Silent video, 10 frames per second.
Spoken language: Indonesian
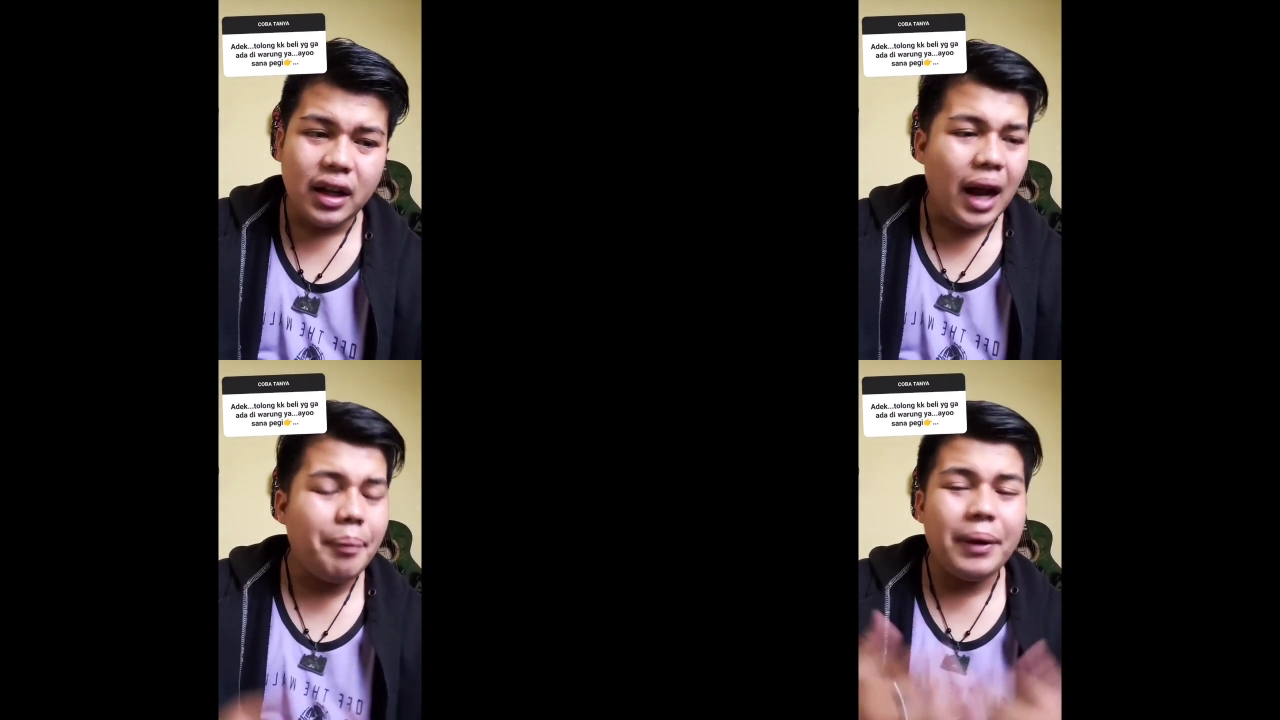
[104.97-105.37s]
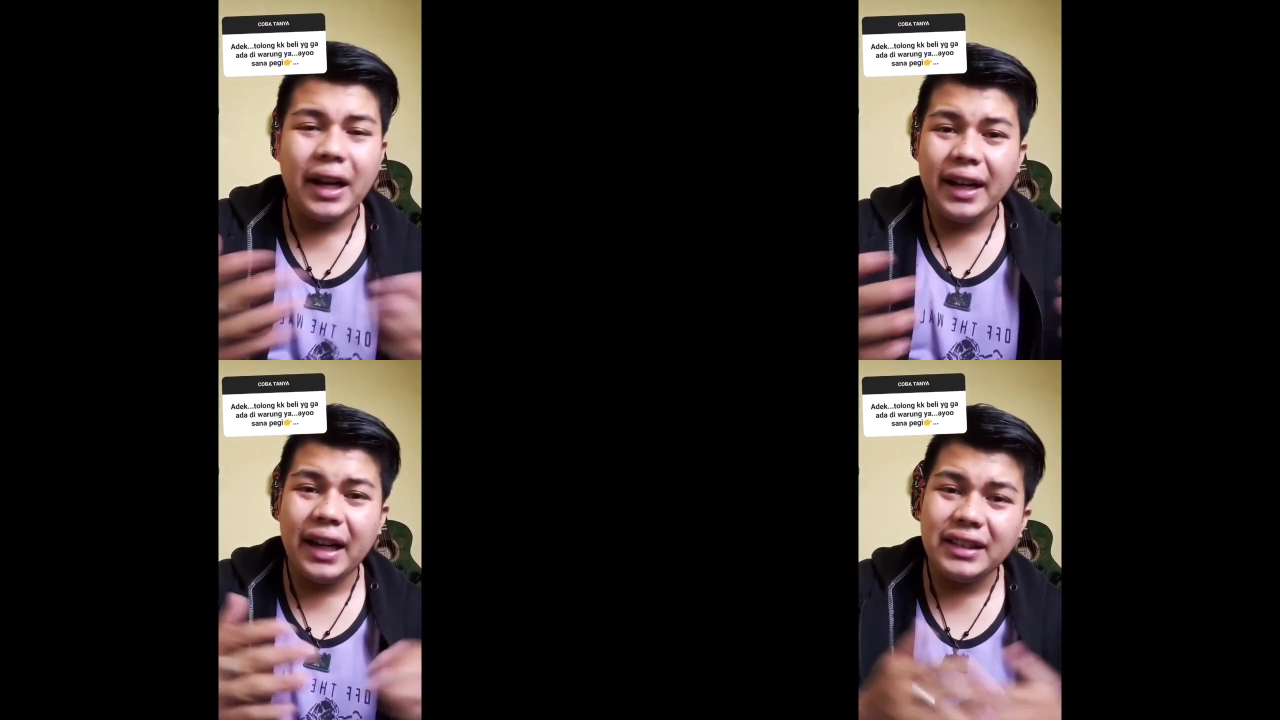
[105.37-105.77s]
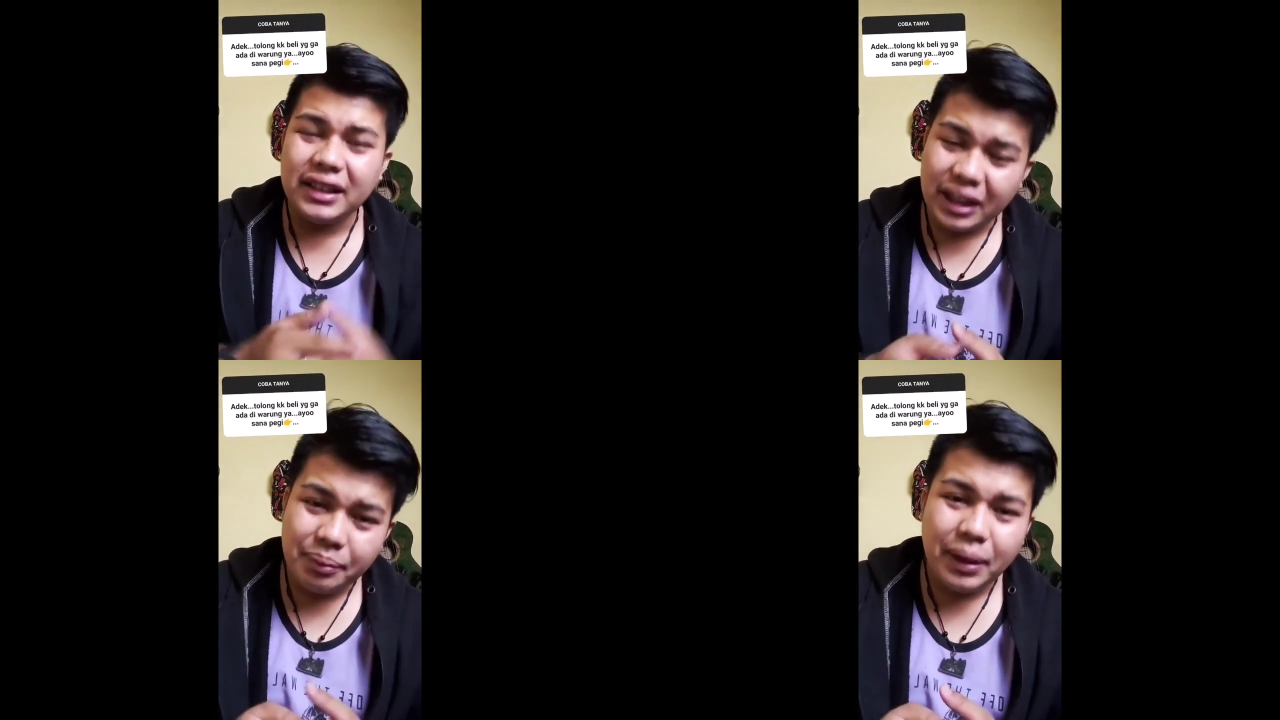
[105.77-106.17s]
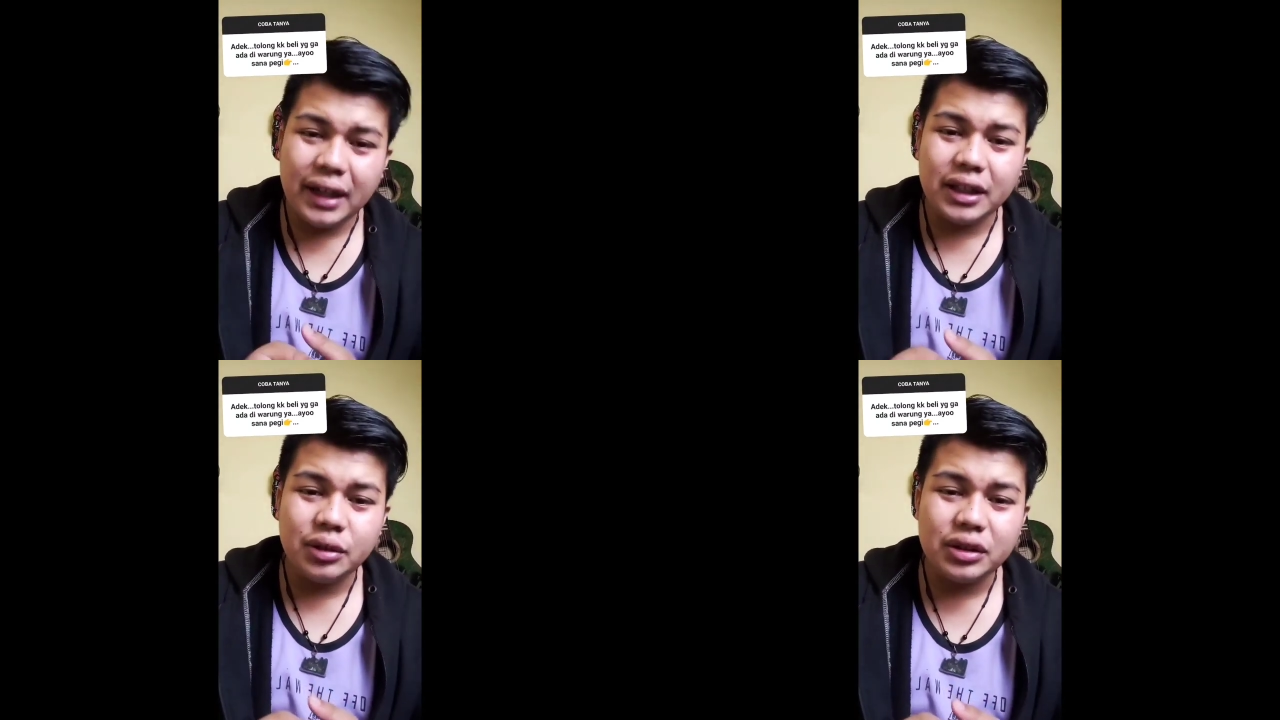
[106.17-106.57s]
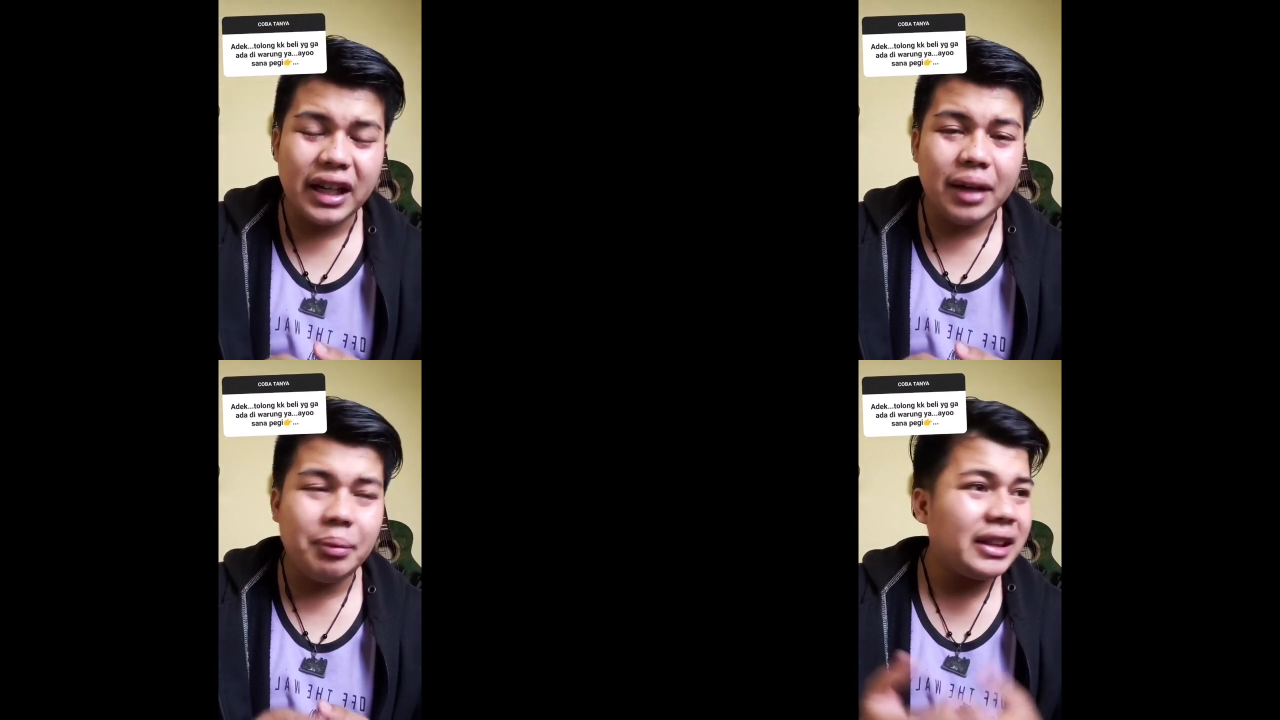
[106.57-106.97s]
Apa yang ada aja terima gitu.
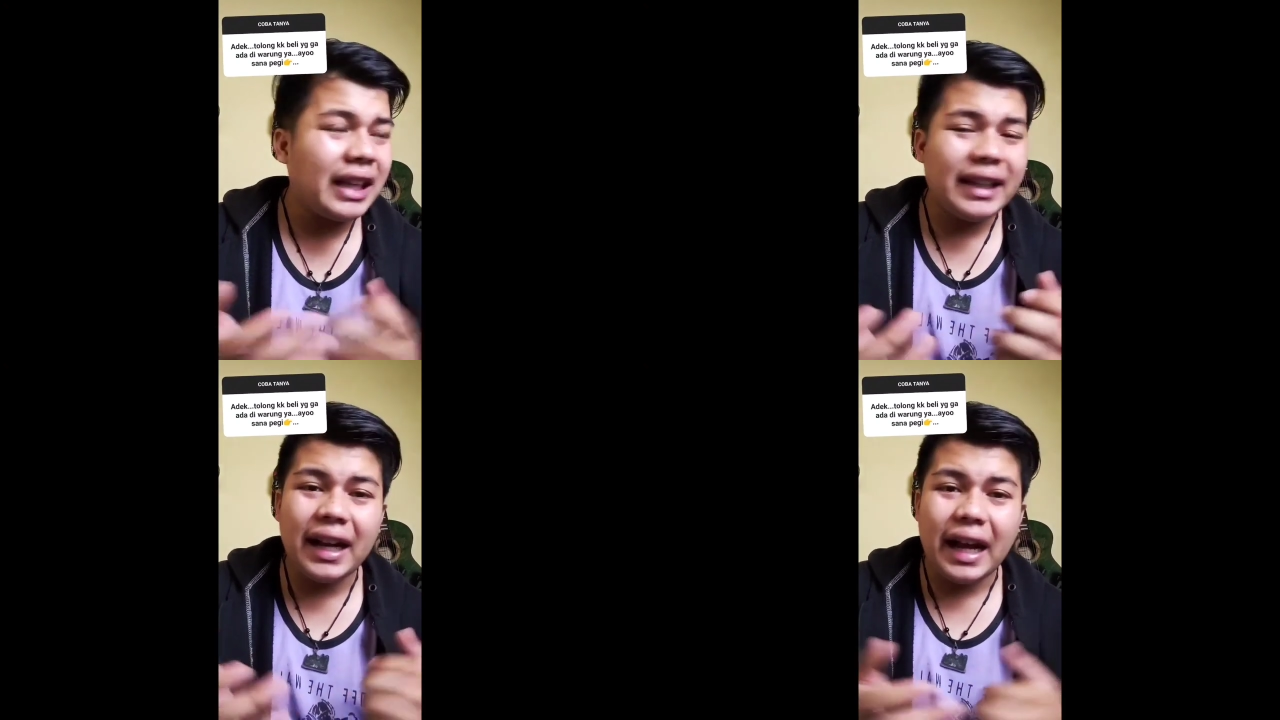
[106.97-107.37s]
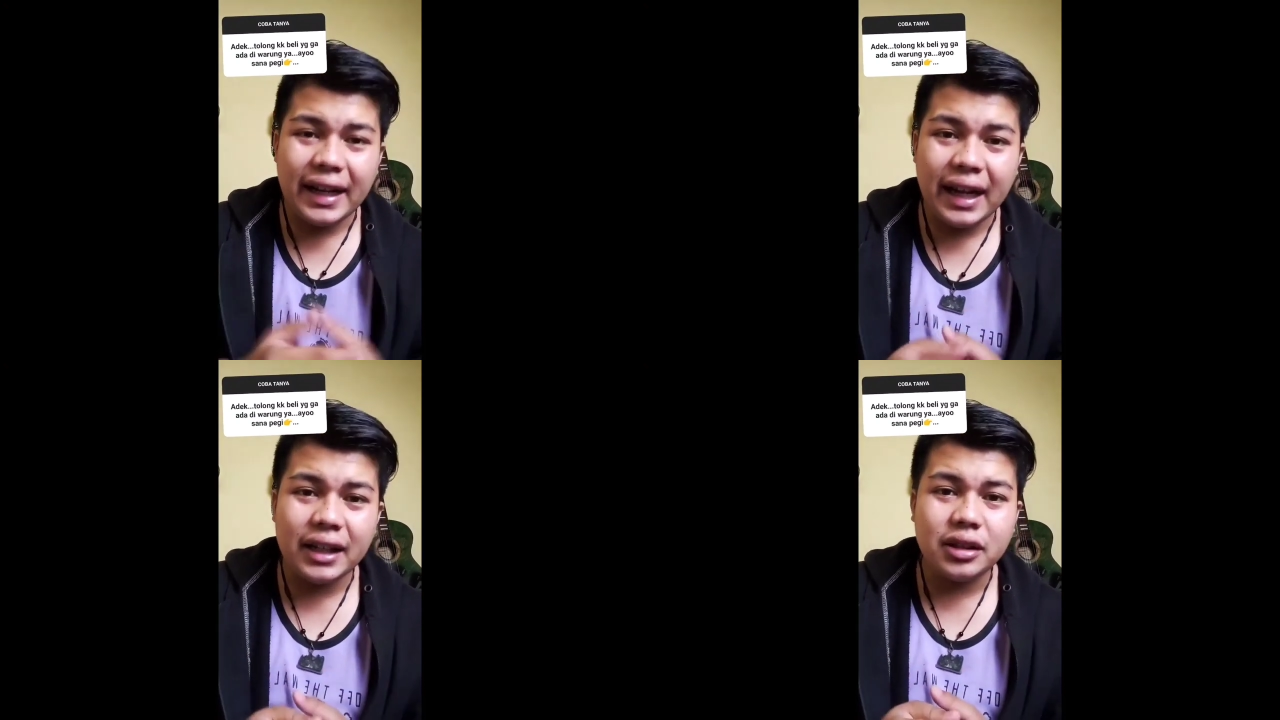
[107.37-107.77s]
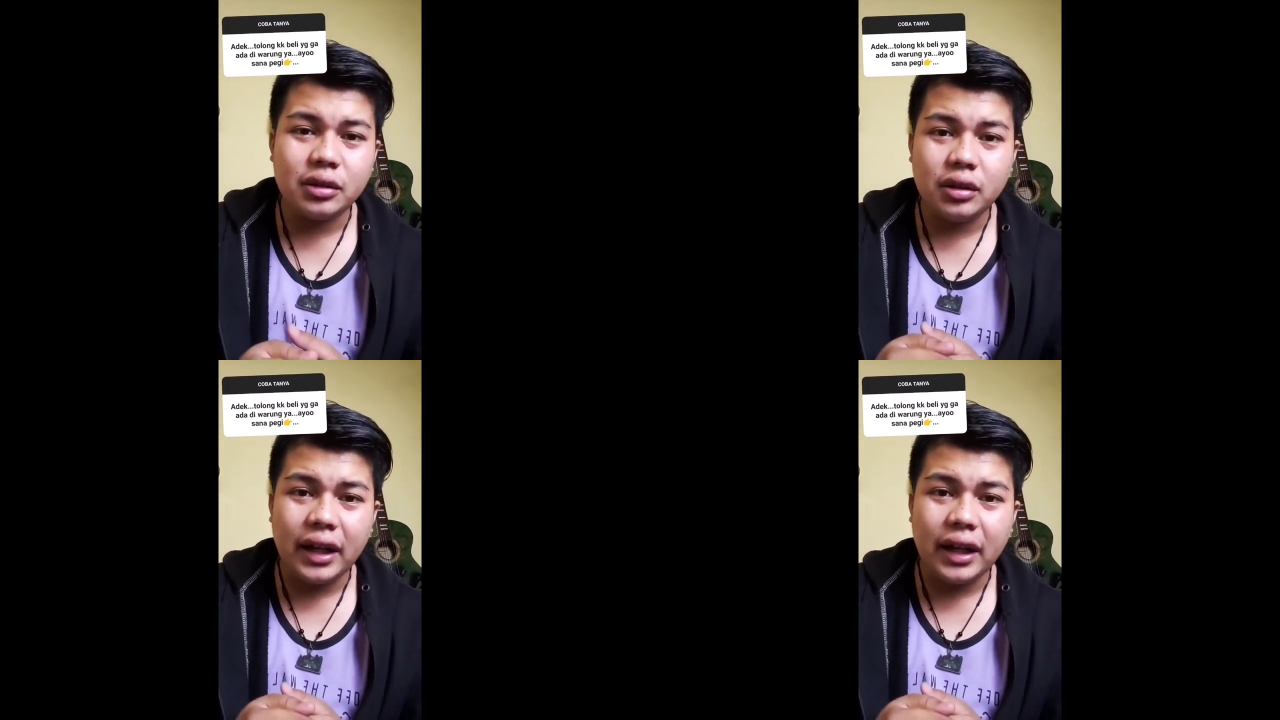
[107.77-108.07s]
Jangan minta yang nggak ada gitu.